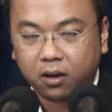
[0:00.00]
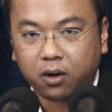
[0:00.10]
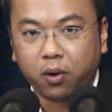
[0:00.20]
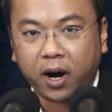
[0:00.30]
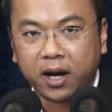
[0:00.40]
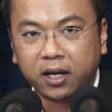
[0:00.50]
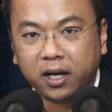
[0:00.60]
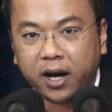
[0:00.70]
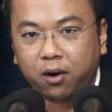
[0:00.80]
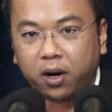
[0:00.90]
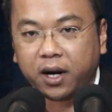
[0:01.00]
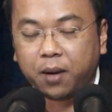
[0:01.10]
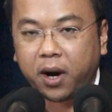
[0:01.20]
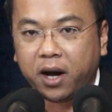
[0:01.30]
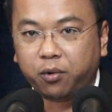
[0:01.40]
โครงการนี้แน่นอนนะครั
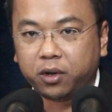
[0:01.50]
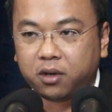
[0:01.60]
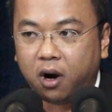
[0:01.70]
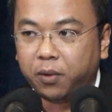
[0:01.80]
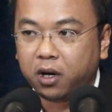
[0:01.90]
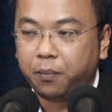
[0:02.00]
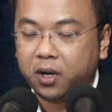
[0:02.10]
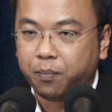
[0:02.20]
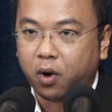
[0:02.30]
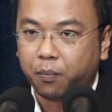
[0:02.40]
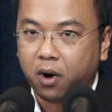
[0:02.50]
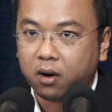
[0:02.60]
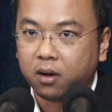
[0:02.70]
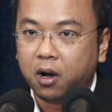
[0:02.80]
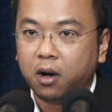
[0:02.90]
บ การตรวจสอบเนี่ยก็เพื่อปกป้อง
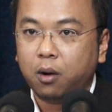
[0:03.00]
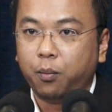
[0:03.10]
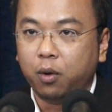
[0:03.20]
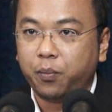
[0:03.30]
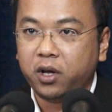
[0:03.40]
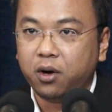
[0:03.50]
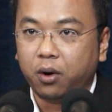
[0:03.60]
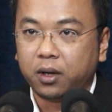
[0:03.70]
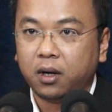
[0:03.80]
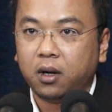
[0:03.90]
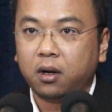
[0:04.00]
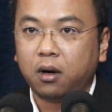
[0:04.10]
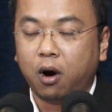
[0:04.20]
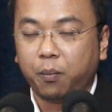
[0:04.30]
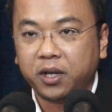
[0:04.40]
ผลประโยชน์
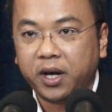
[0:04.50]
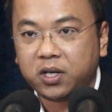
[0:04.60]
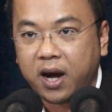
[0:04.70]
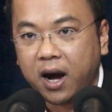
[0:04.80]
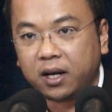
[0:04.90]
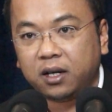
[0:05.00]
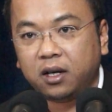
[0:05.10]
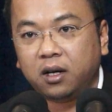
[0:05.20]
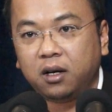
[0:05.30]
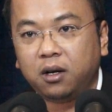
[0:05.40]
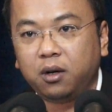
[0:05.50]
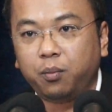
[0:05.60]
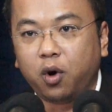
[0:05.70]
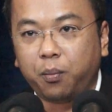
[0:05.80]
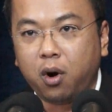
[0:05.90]
ของประเทศชาติ
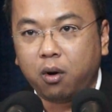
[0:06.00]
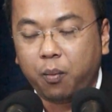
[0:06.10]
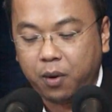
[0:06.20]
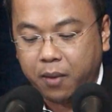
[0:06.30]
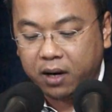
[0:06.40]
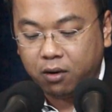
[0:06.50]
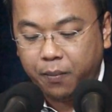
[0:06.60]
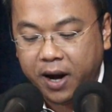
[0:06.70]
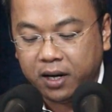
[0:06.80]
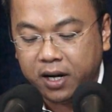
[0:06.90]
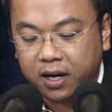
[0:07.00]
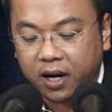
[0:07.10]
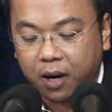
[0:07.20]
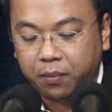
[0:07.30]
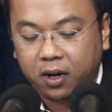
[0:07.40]
ปกป้องงบประมาณของแผ่นดิน
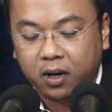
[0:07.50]
นะครับ